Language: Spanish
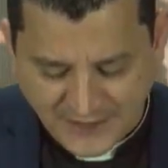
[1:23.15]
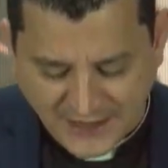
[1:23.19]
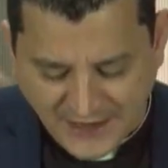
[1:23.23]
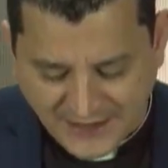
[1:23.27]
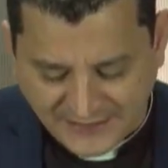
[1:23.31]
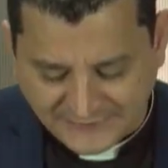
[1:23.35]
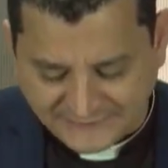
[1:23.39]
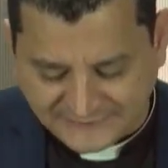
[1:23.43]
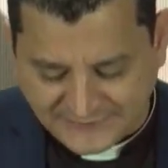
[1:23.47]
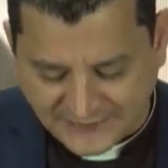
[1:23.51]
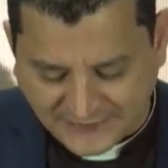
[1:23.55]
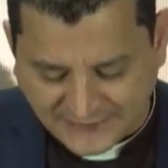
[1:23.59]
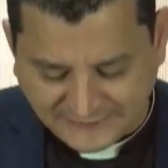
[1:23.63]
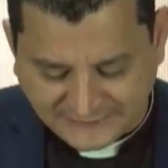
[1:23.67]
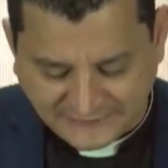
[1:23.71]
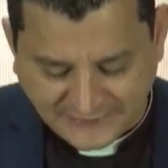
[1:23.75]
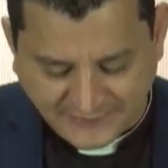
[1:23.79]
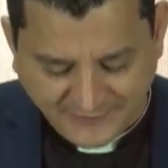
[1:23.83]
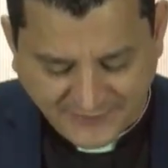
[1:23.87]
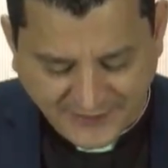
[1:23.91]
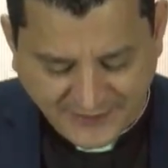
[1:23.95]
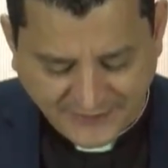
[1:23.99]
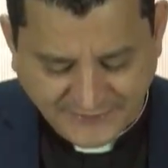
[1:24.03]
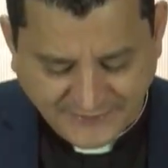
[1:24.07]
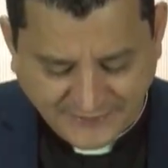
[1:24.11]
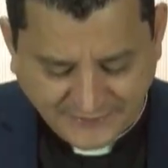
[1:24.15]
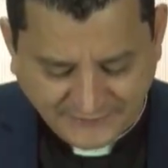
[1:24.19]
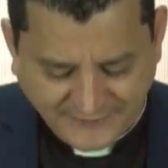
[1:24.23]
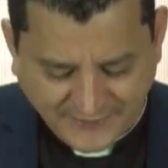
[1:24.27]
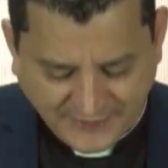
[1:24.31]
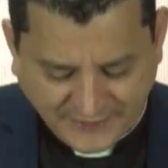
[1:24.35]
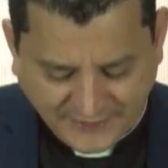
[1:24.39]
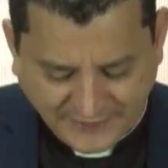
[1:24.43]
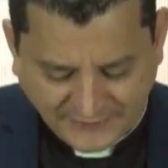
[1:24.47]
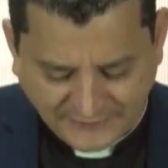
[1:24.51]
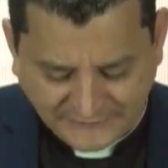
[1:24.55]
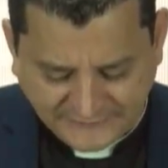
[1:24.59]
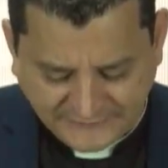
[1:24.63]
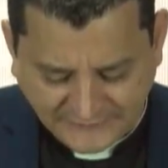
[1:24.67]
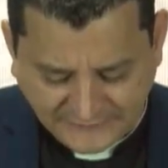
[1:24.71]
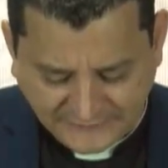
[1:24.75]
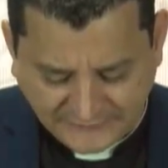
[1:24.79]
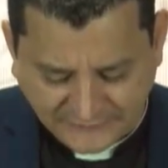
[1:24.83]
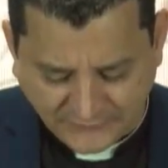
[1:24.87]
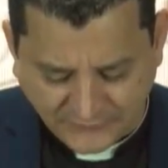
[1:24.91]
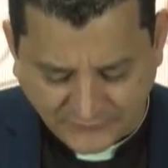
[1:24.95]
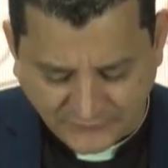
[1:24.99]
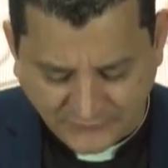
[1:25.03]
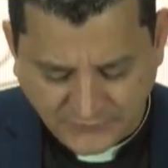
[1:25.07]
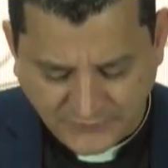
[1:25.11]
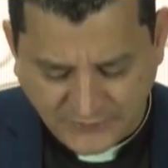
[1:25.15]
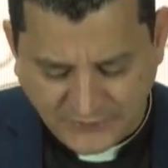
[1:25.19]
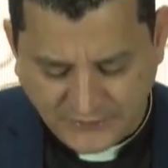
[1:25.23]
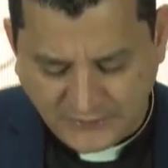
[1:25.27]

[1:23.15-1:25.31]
hasta que se vayan de aquel sitio.